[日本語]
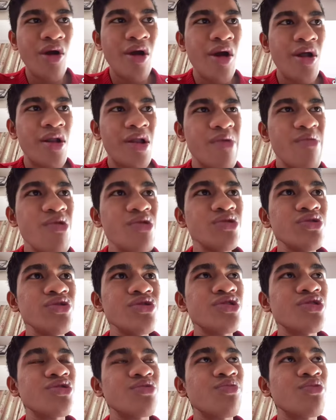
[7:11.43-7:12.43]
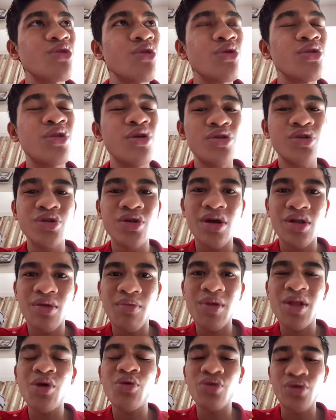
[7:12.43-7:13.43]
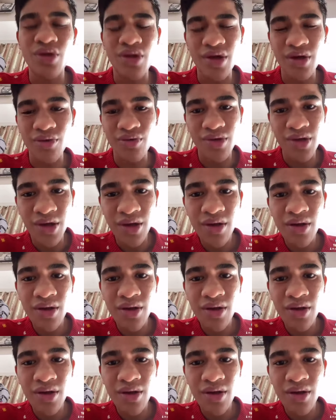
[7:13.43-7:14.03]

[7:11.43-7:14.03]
レモンジュース飲んでる姿見たことないよね。